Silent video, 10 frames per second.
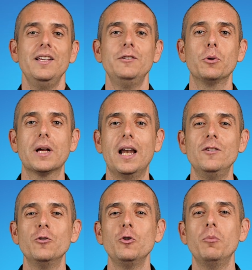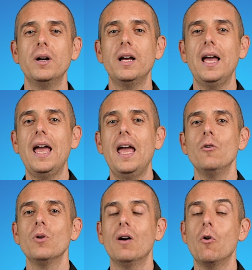il tuo canale YouTube è
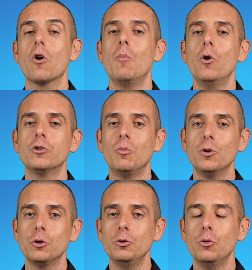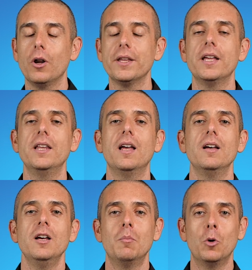un lavoro molto molto duro e
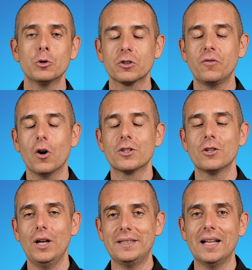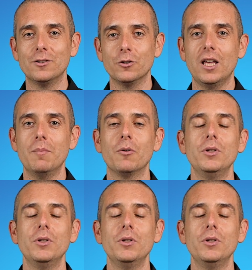richiede molto sforzo e tanto tempo,